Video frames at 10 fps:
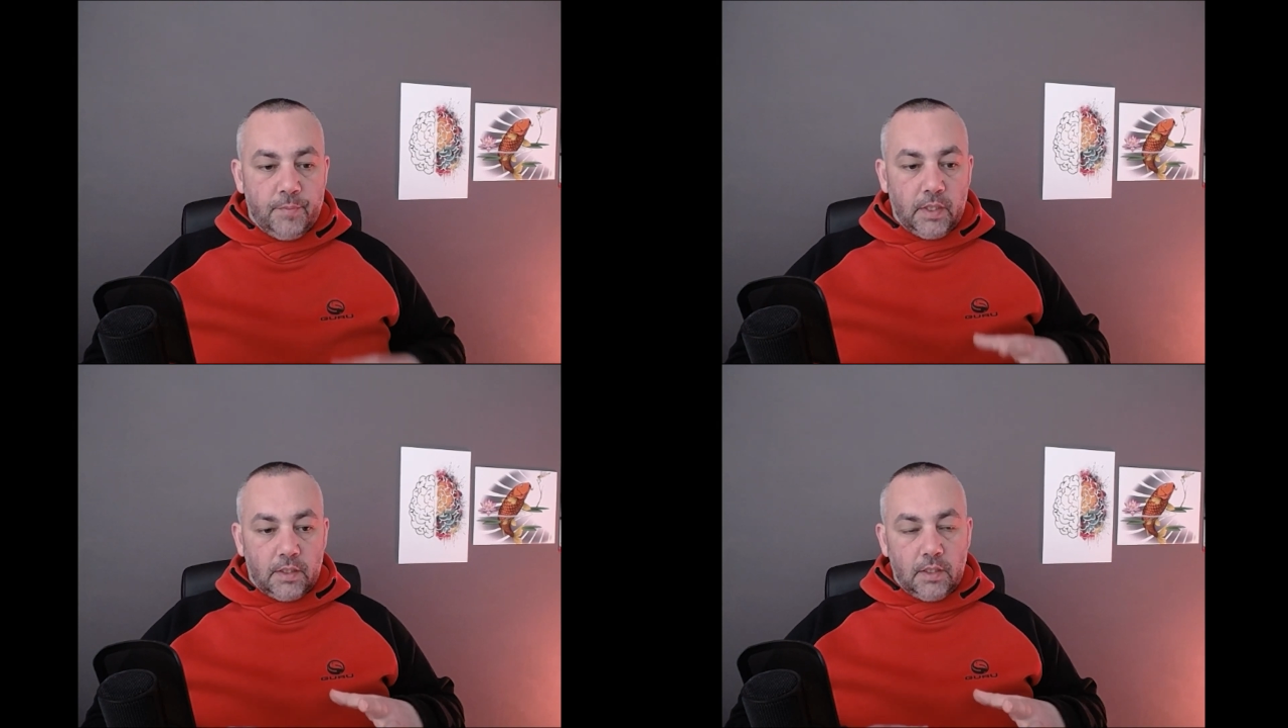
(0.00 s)

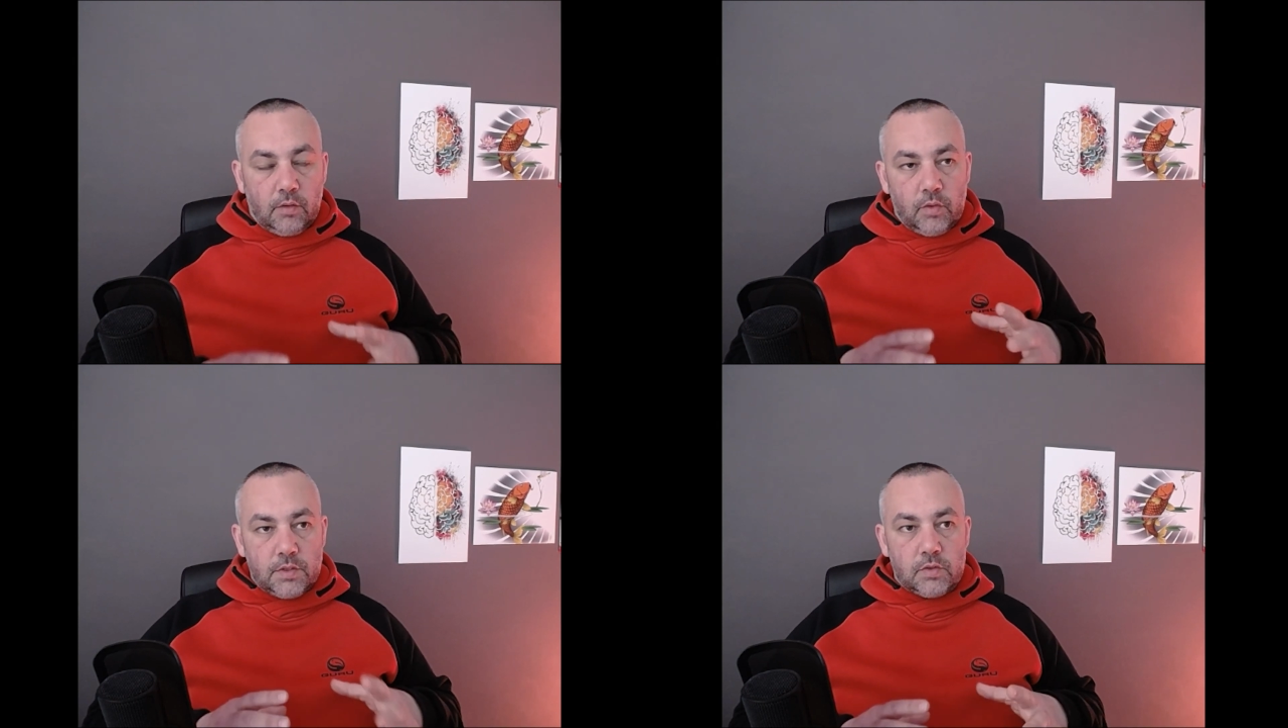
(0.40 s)

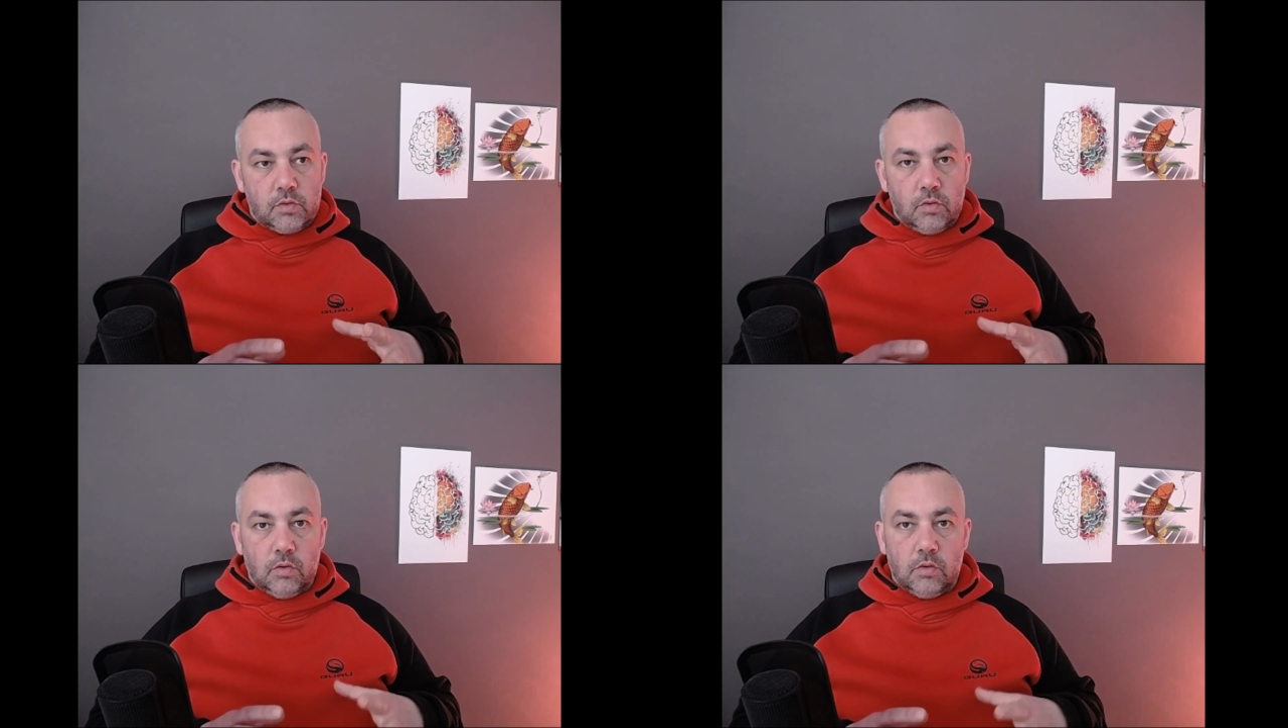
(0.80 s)
perché
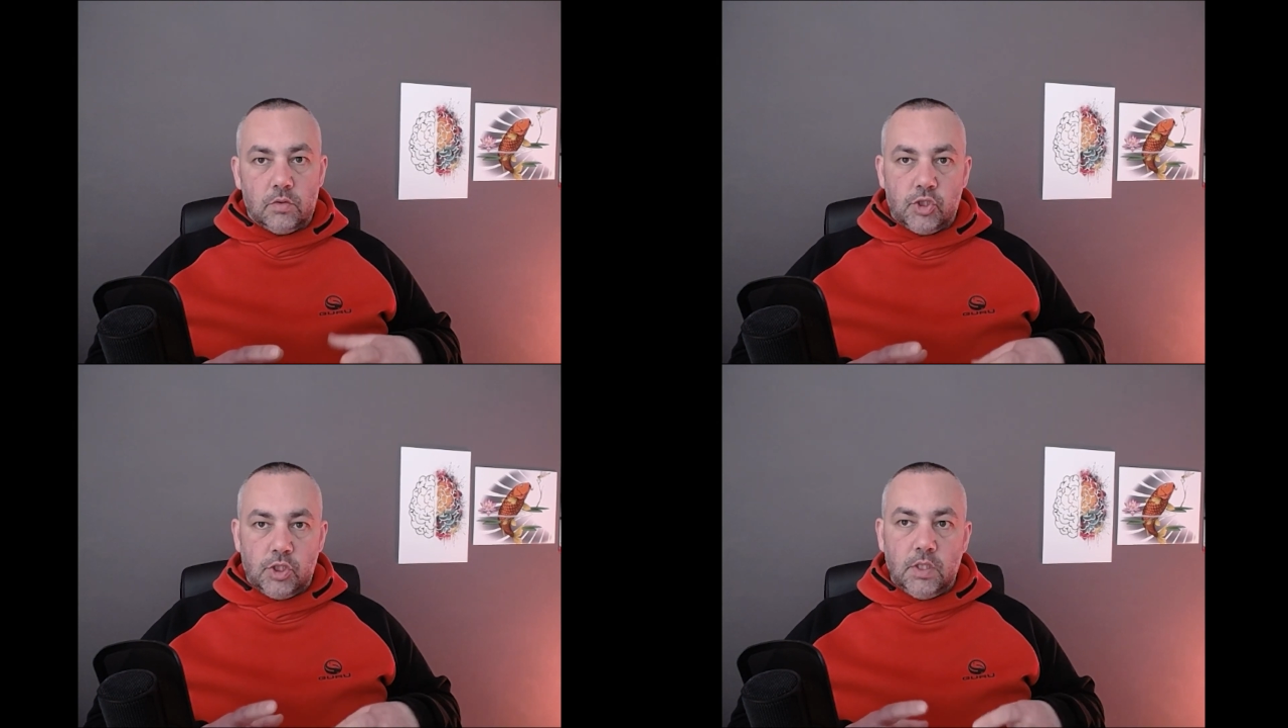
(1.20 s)
questo
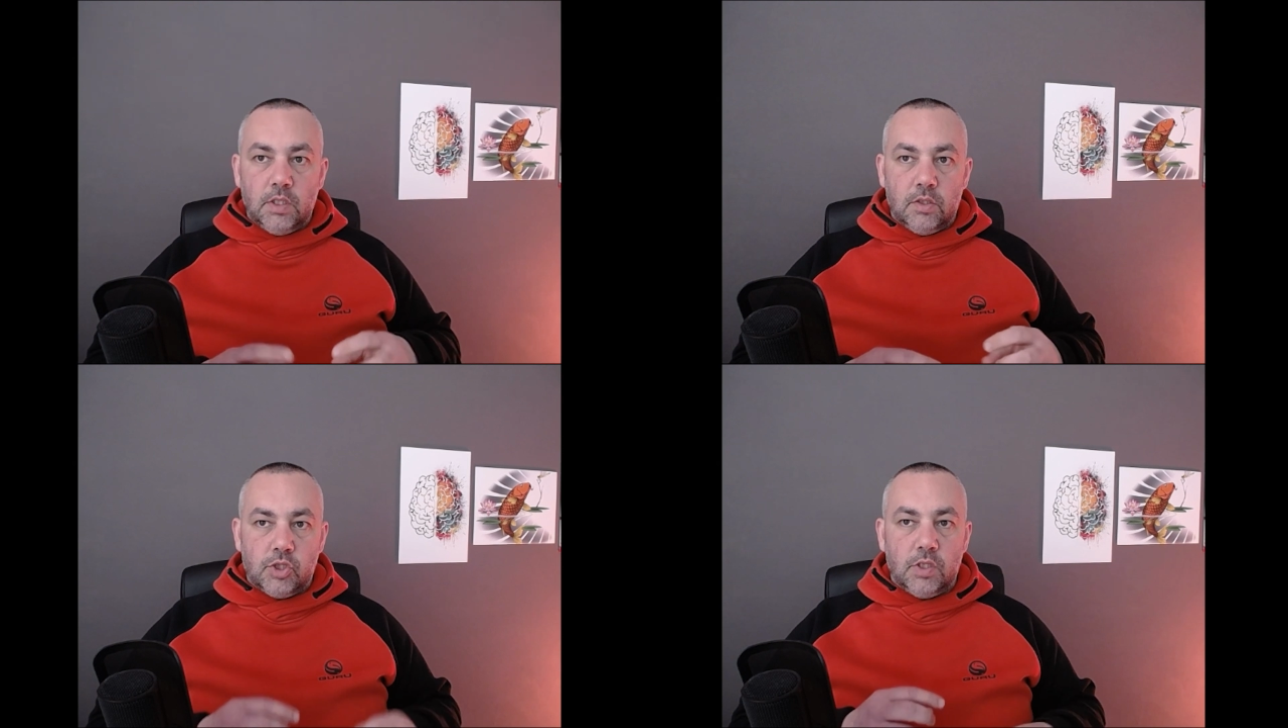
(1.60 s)

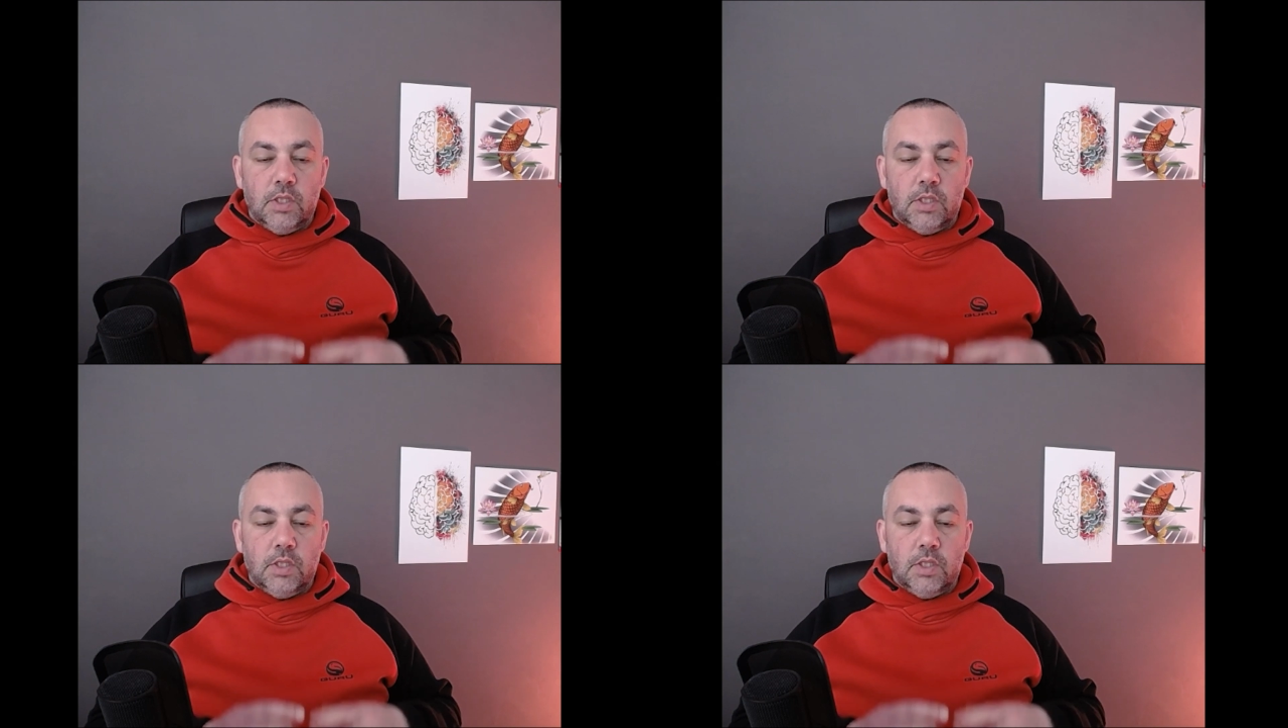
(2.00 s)
ci, ci,